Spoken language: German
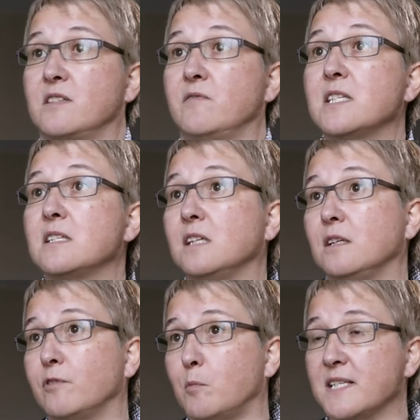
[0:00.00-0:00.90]
das Wissen, die
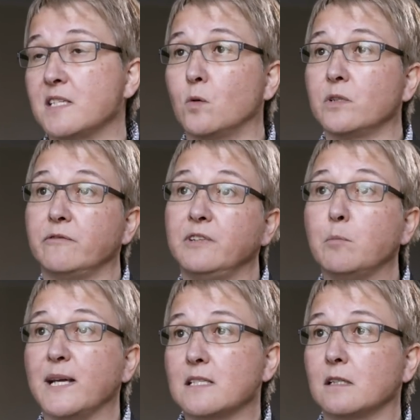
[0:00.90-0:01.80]
Informationen viel
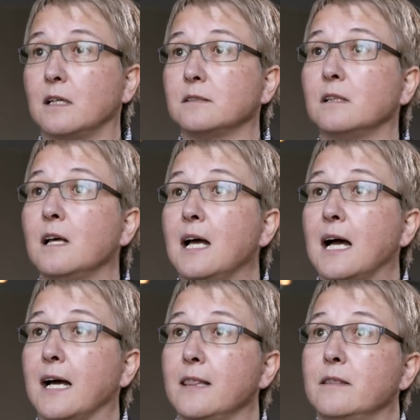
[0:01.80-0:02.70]
besser an
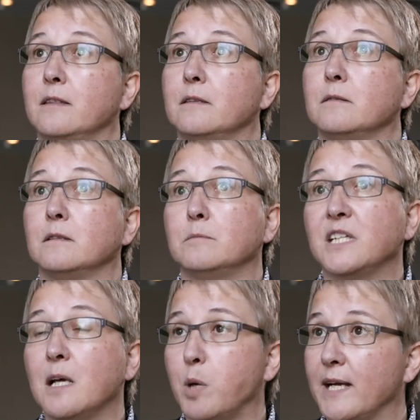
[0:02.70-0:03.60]
allen äh,
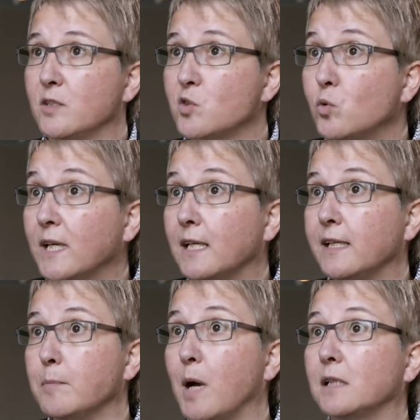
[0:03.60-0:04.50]
Mitarbeitern
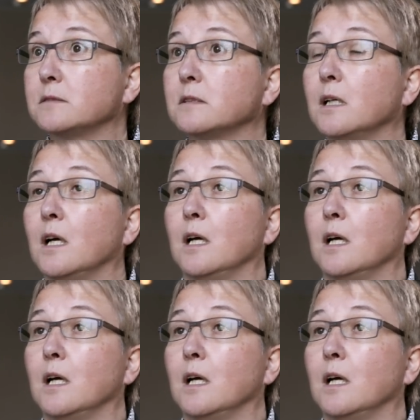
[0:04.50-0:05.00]
zugänglich machen